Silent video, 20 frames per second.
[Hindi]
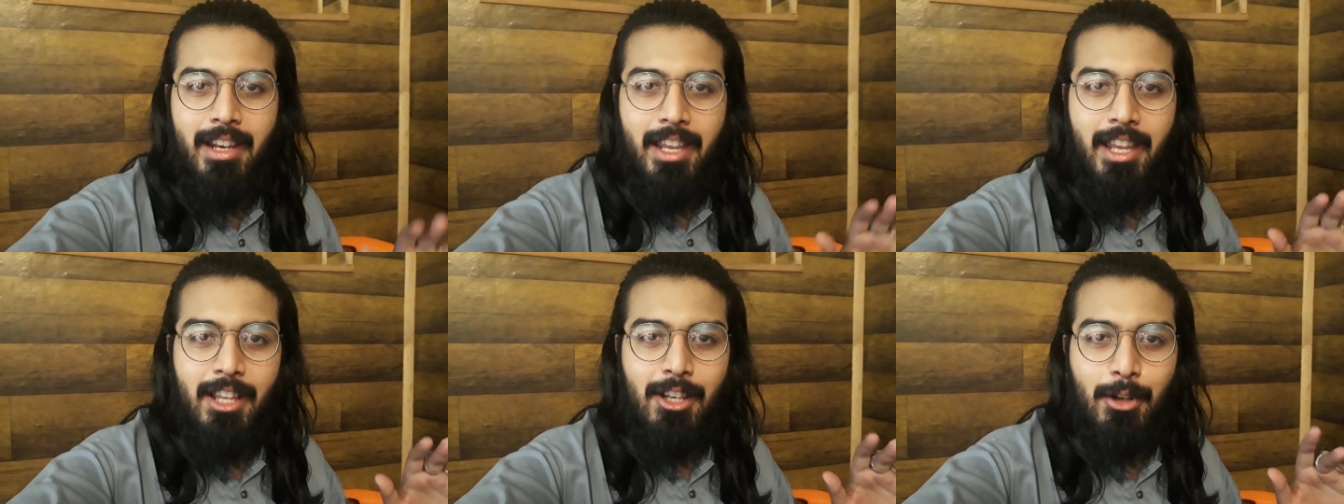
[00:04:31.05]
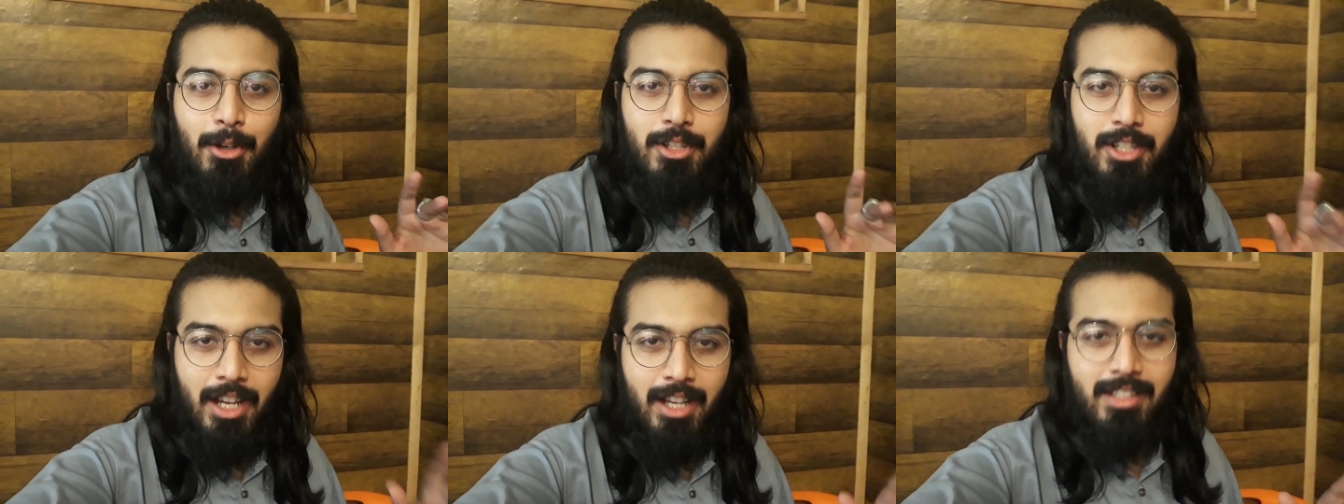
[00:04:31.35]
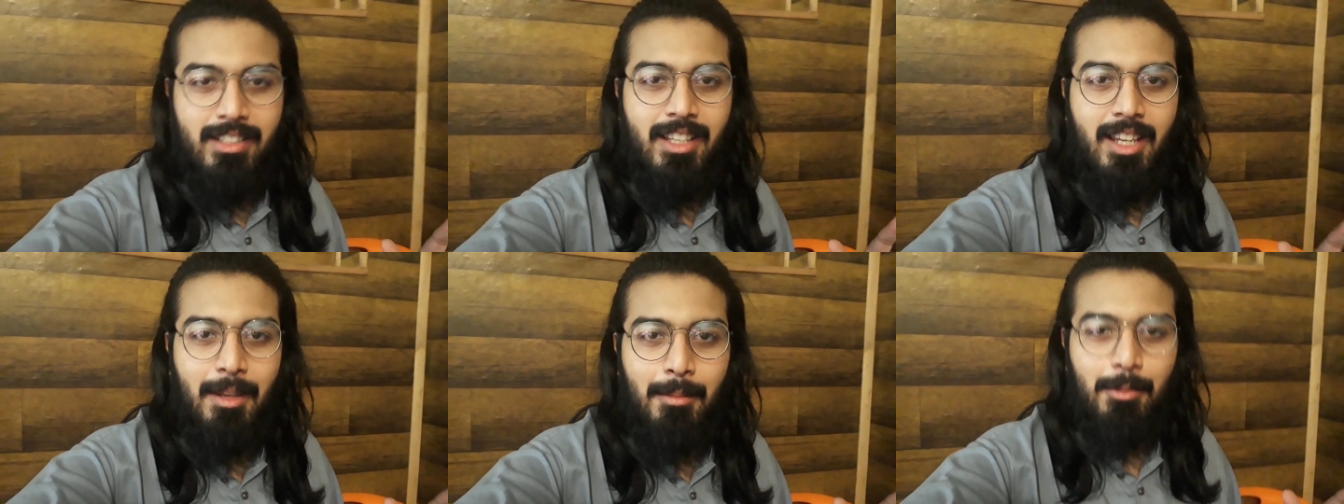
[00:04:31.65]
रही और
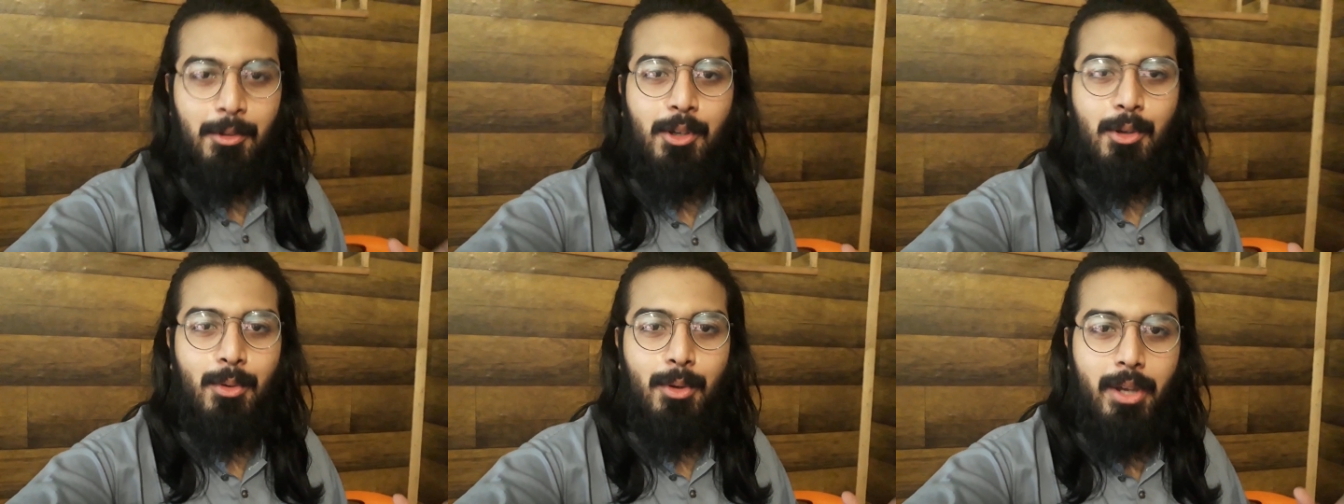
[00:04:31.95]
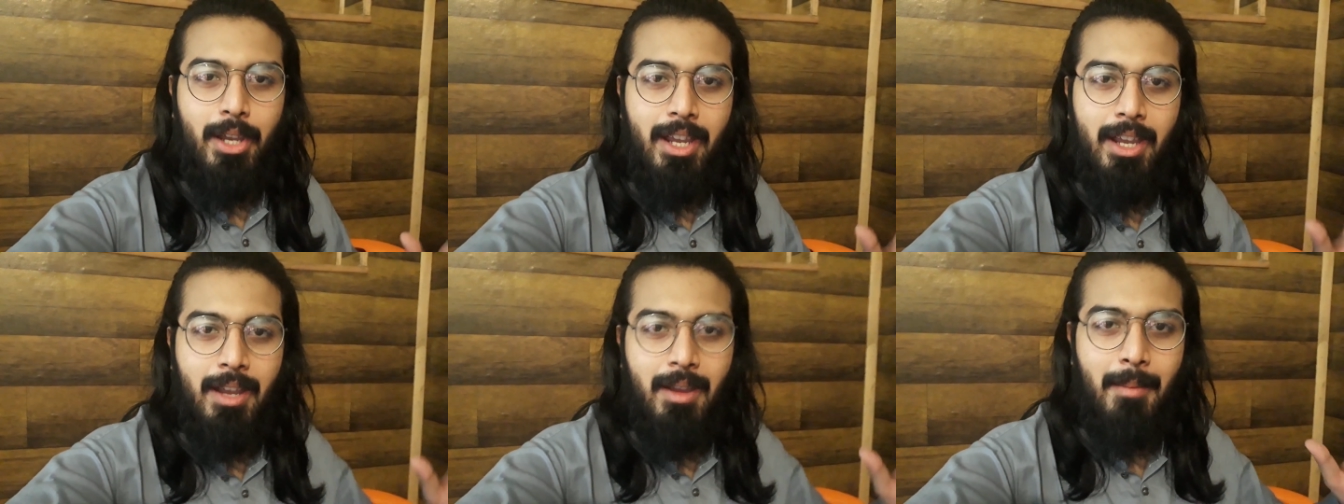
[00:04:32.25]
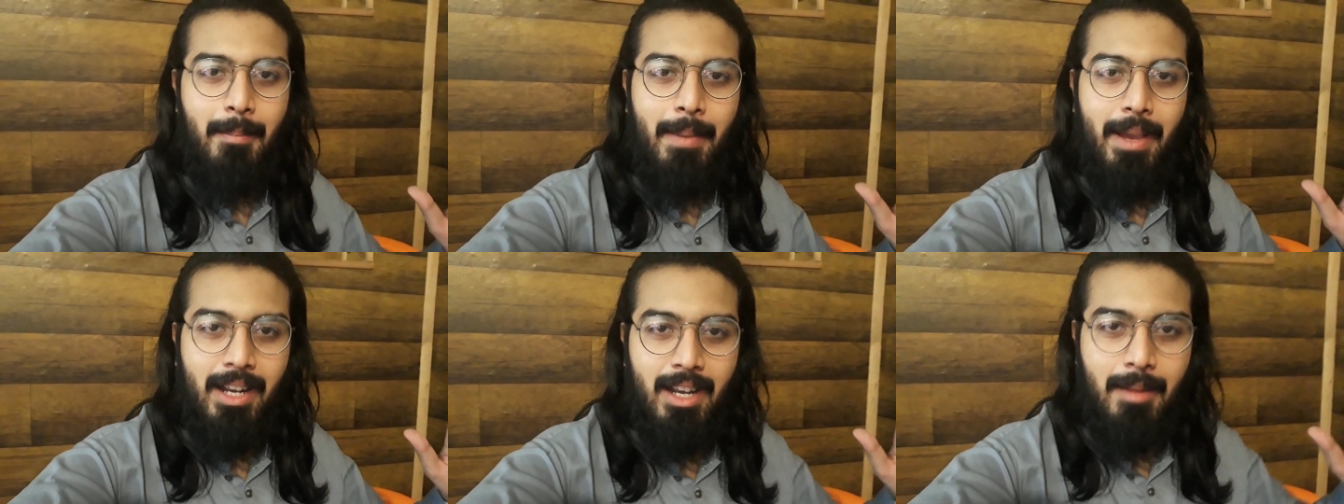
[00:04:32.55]
शाह जेब क्योंकि
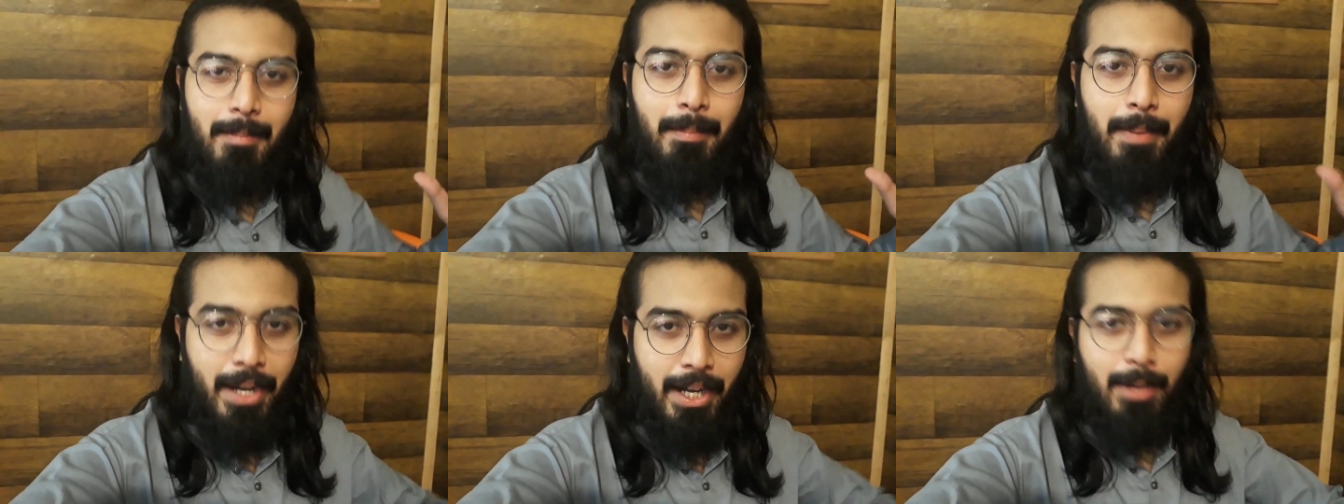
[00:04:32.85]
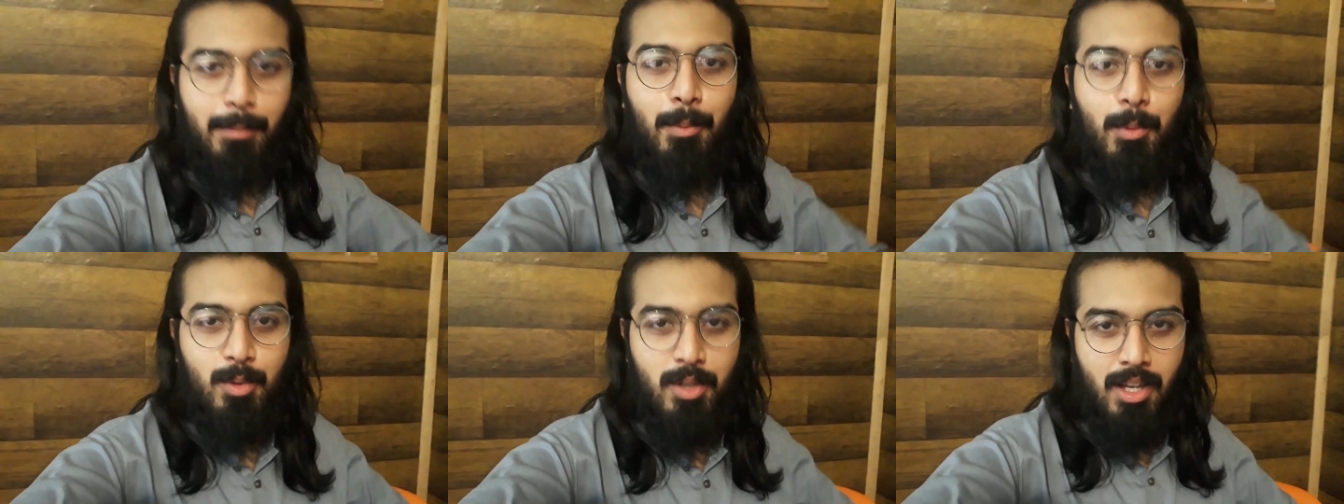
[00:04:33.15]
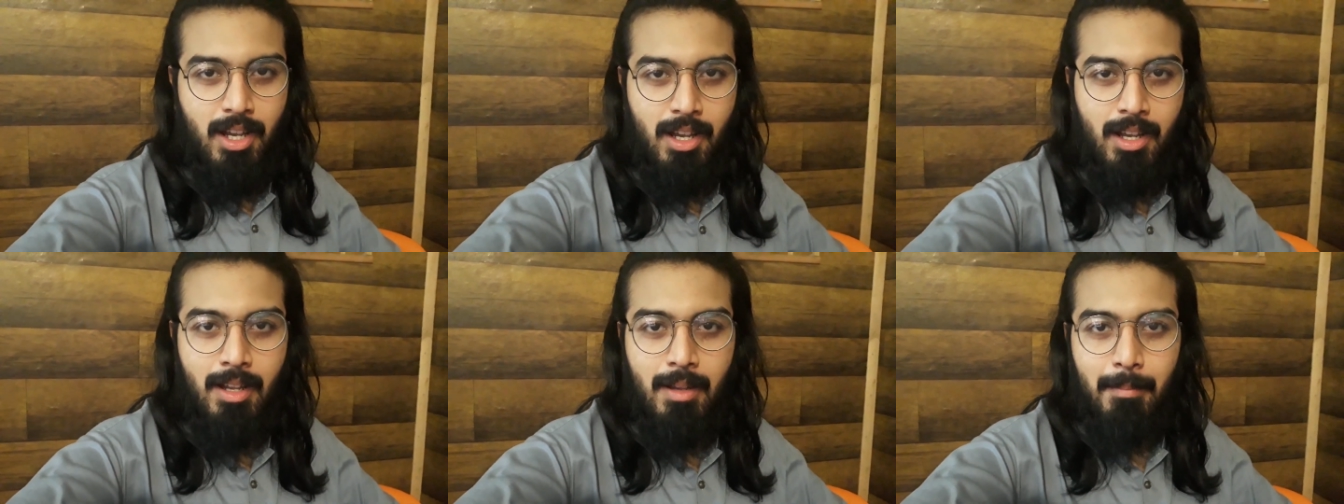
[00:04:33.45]
पहले पेट
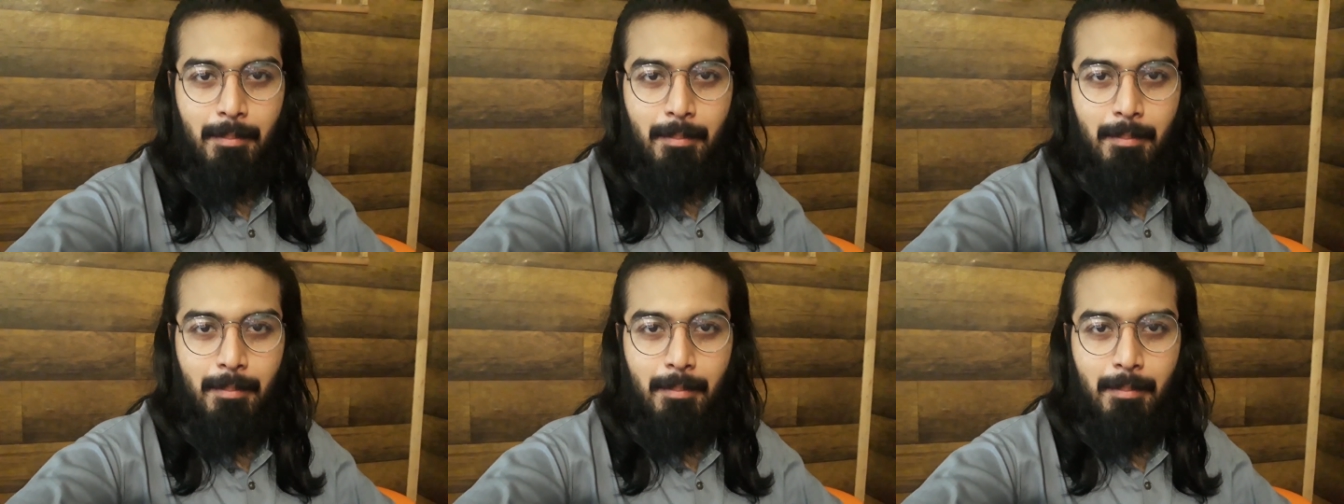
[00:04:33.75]
पूजा